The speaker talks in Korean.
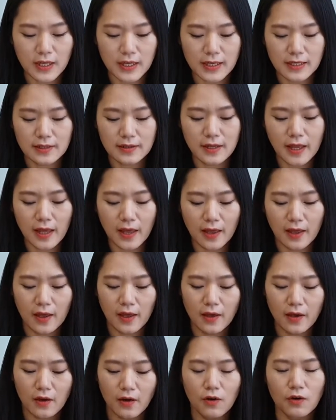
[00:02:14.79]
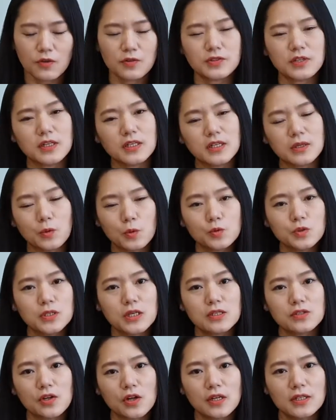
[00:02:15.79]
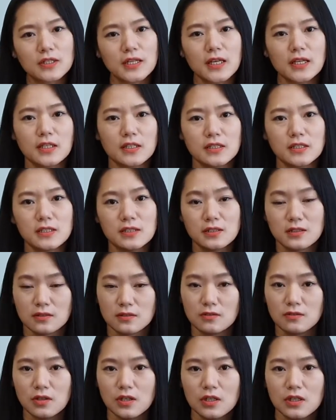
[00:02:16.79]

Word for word: 근데 어, 선생님 혼자서 할 때는